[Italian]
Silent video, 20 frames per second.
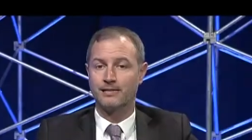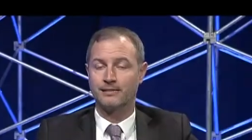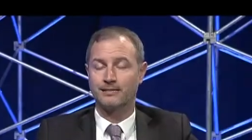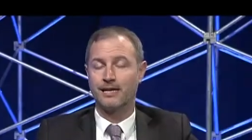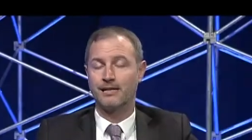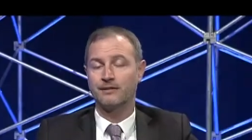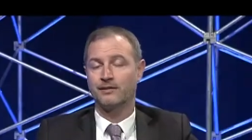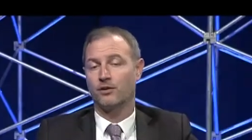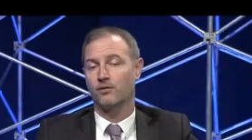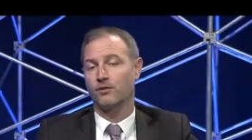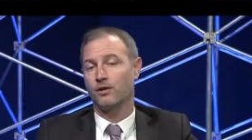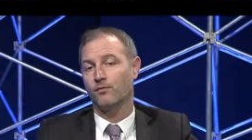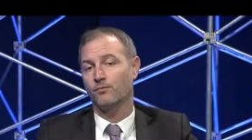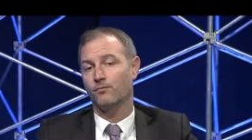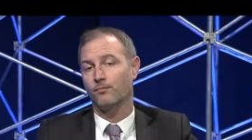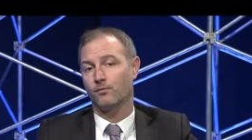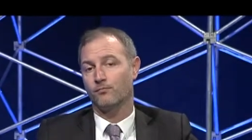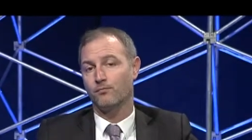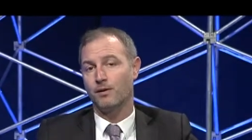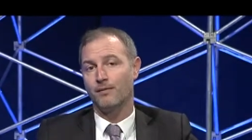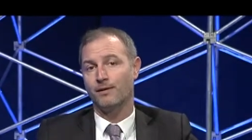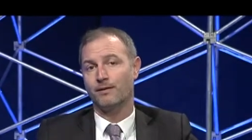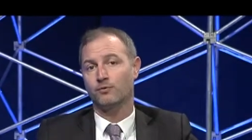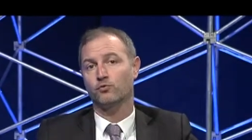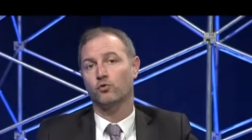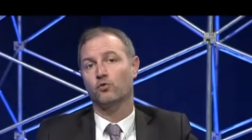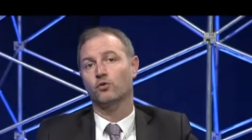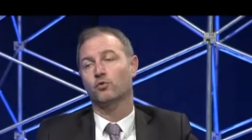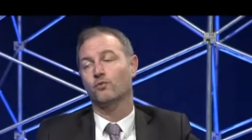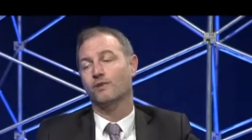standard non è un problema
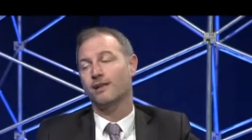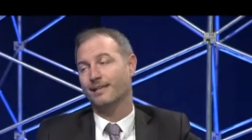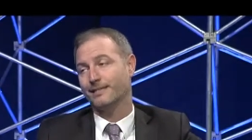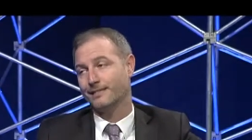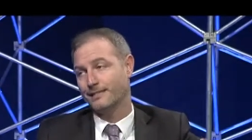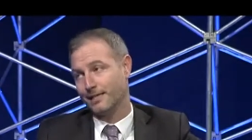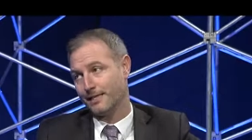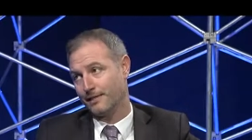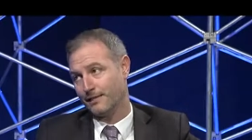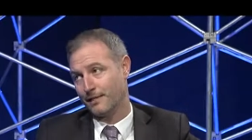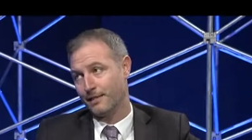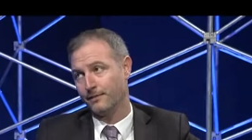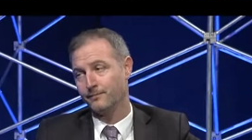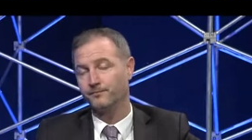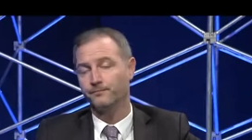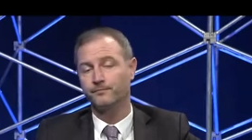solo di quell'azienda,